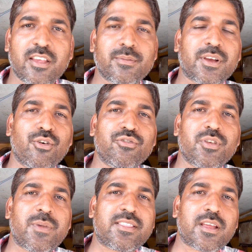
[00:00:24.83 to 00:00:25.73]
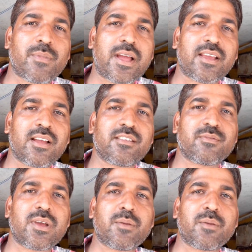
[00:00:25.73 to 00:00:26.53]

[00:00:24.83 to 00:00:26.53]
इसमें कौन सी बेहतर बाइक है जिसमें